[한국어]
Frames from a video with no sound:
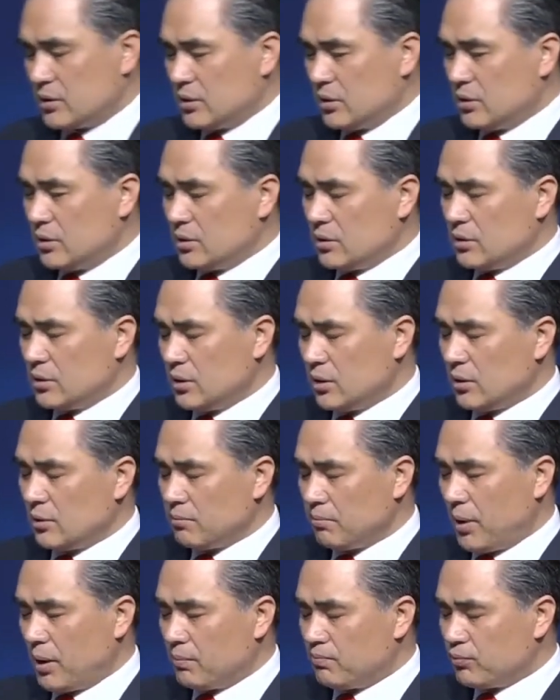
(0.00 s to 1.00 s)
그
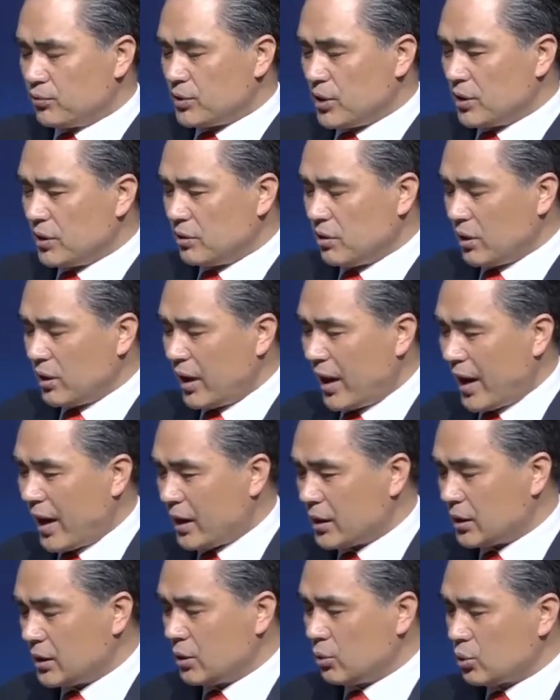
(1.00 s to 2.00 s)
백부장이 되게
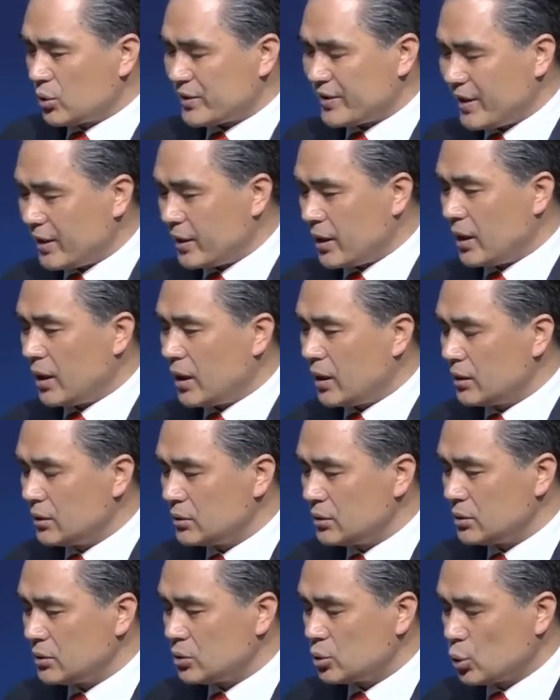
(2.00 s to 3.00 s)
아끼고
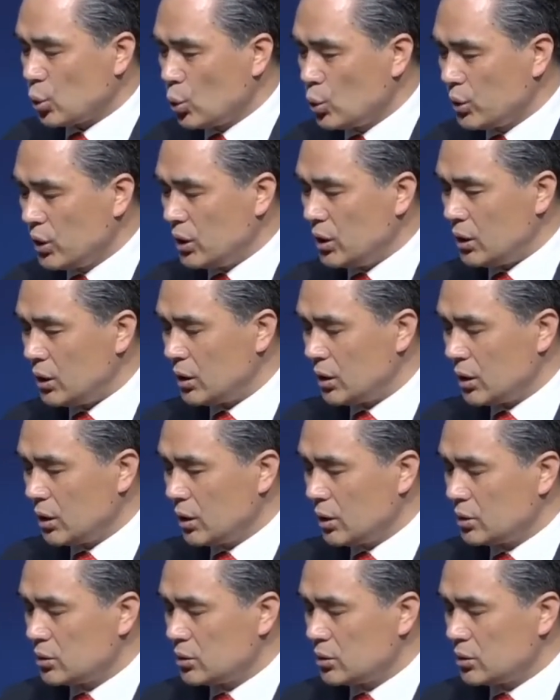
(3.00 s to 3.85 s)
사랑하는 종이